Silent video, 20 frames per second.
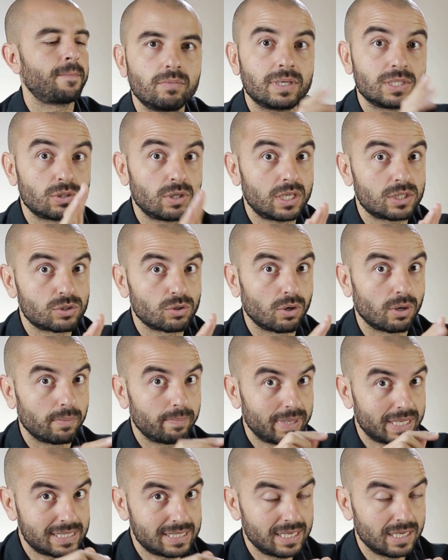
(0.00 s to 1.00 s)
Mas olha só,
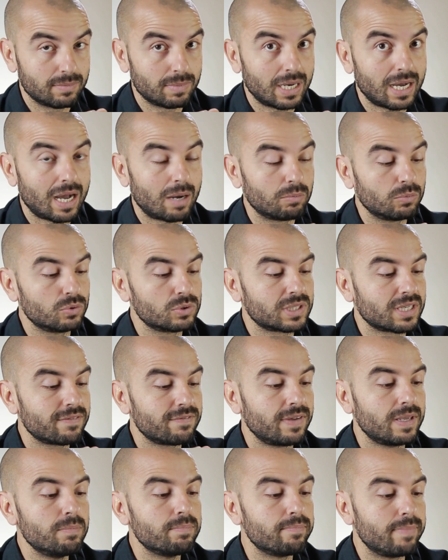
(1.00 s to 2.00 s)
perceba, a música
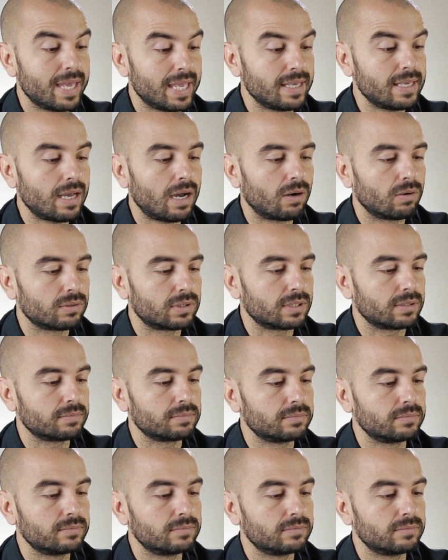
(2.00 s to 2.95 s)
vem bem alta.